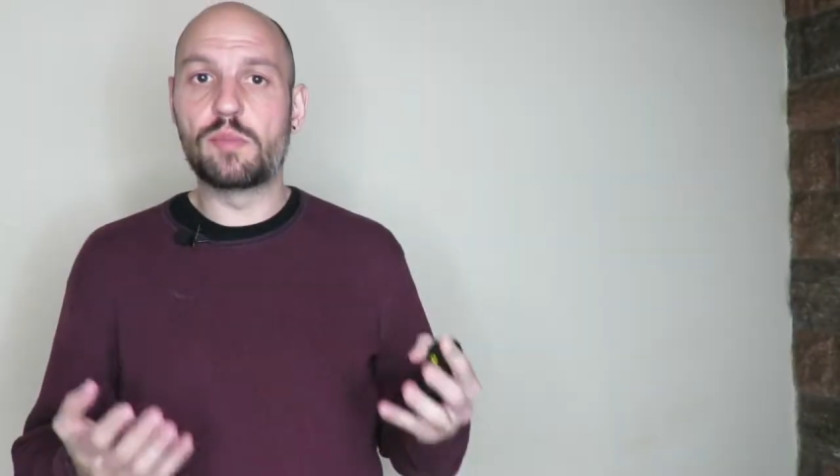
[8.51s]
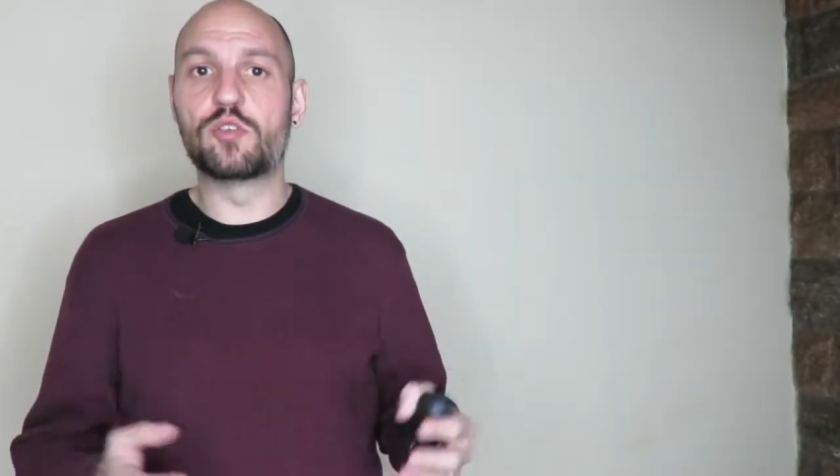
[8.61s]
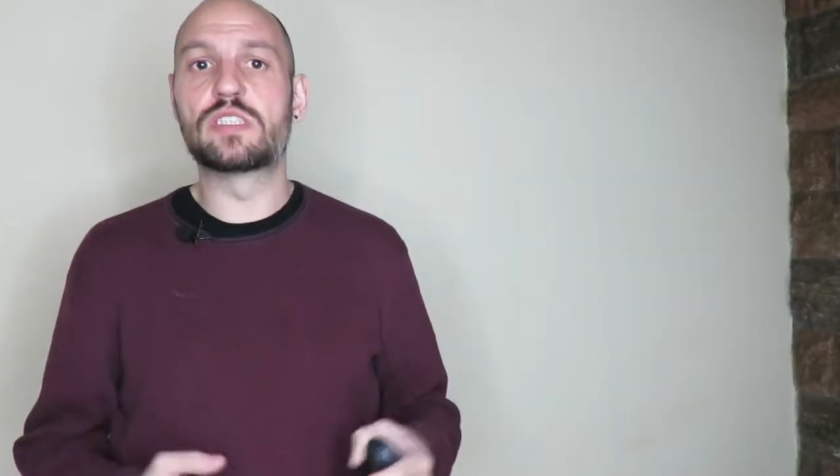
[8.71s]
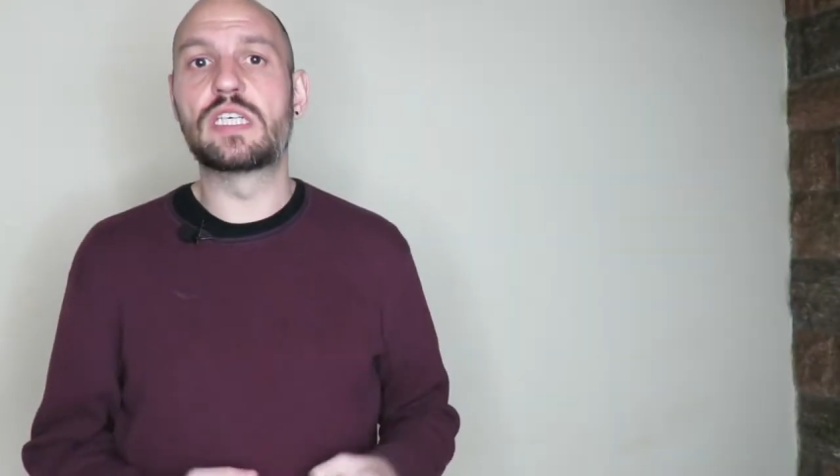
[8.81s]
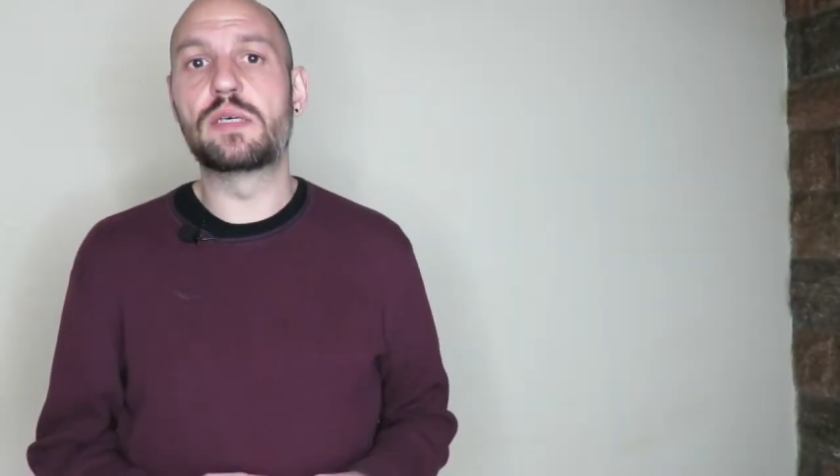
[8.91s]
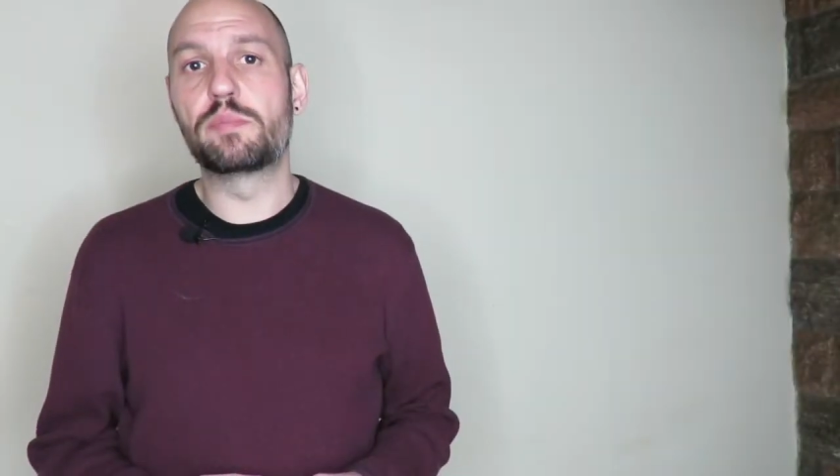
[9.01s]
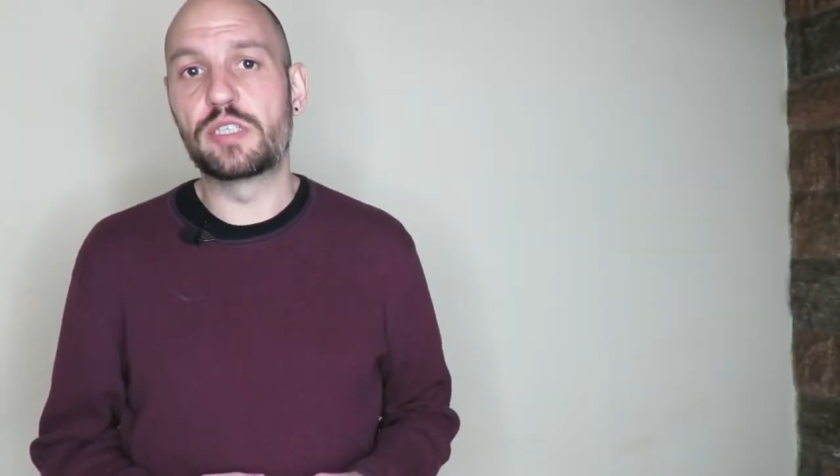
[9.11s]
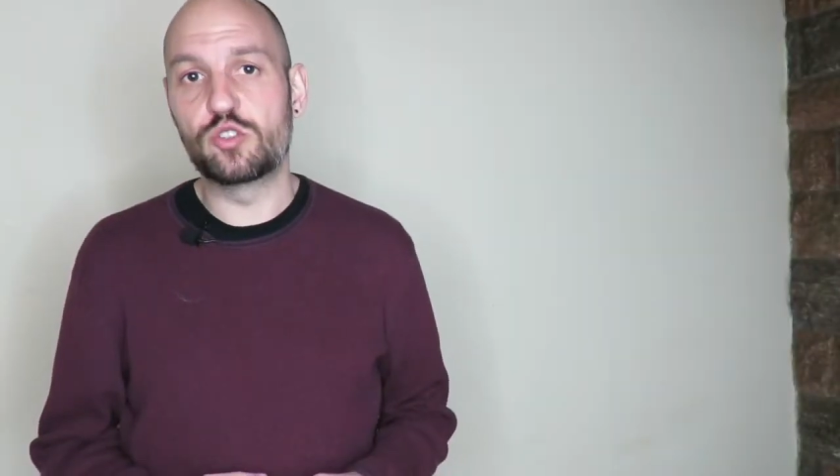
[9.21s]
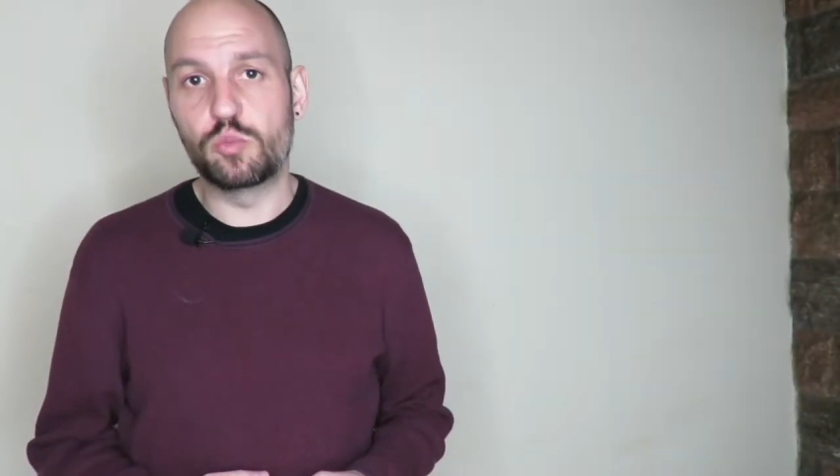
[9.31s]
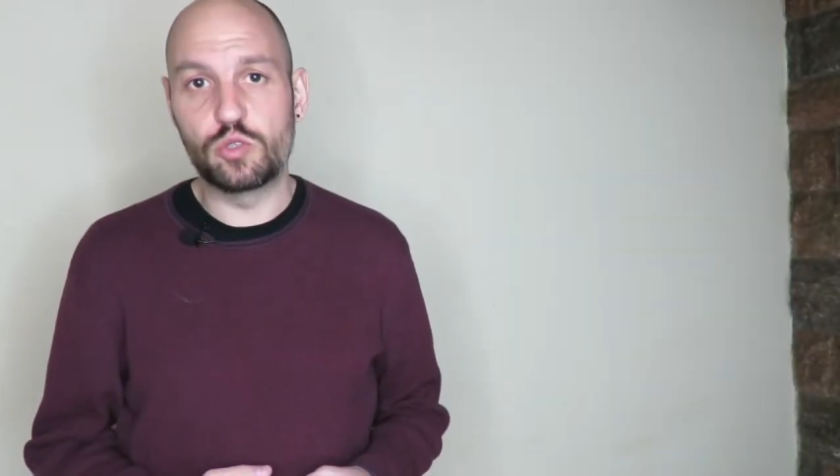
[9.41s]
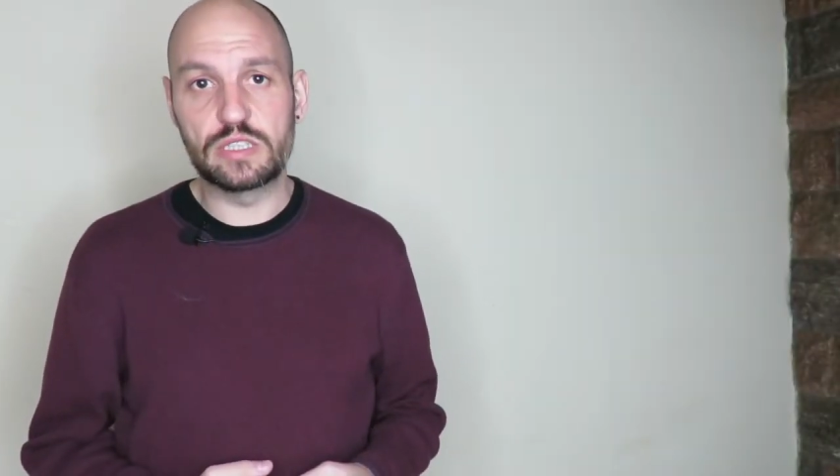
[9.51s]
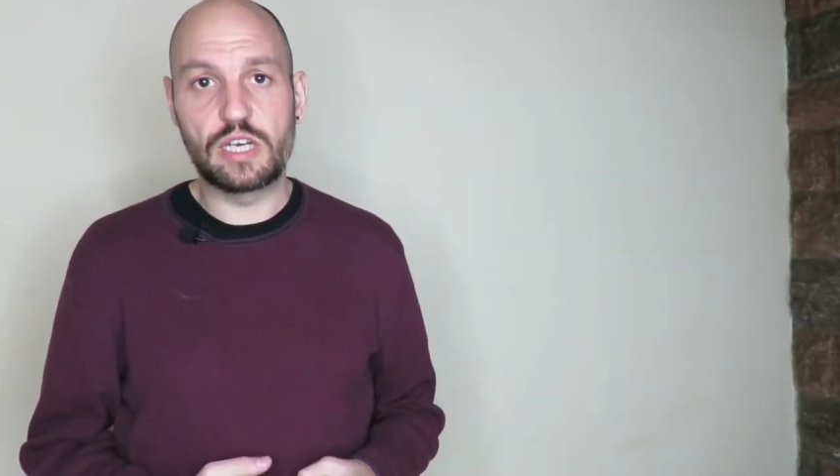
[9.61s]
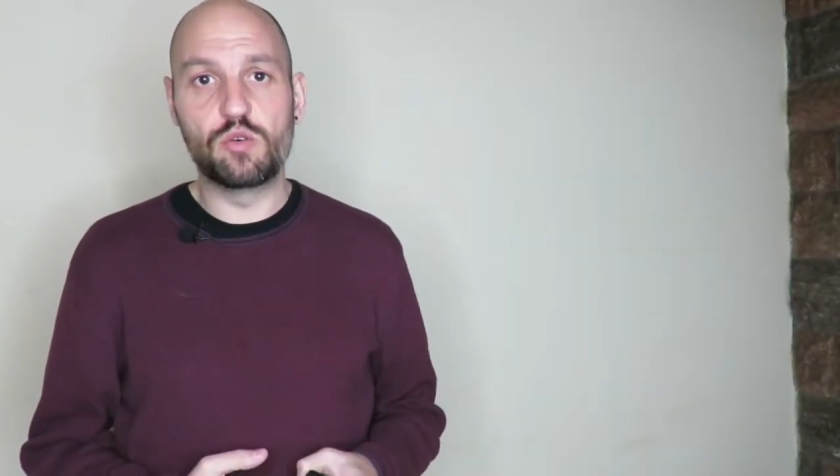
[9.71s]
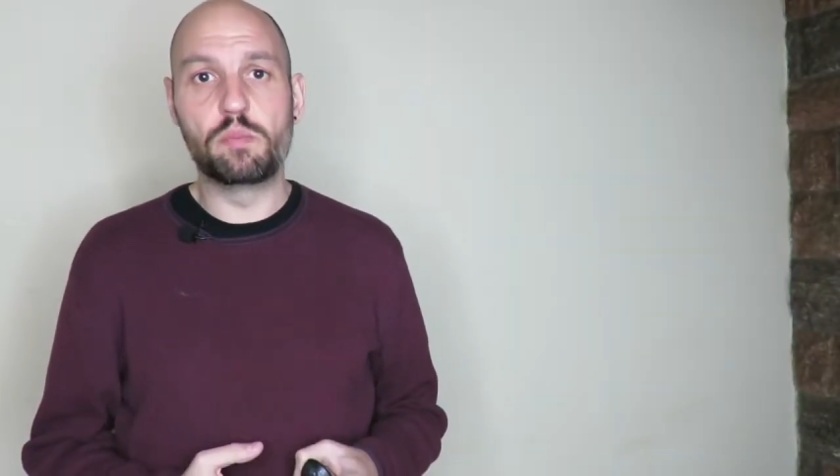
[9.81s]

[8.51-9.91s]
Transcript: hablamos de presupuestar